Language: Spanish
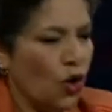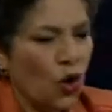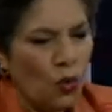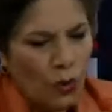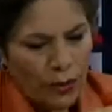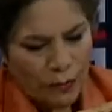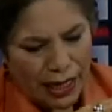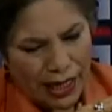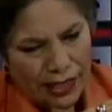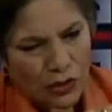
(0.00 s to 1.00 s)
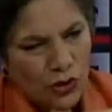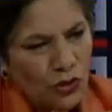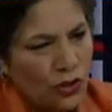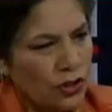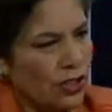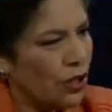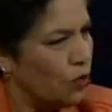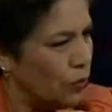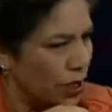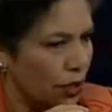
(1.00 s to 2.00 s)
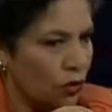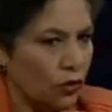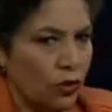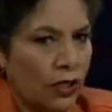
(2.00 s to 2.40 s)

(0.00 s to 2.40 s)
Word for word: ¿Cómo en Palacio de Gobierno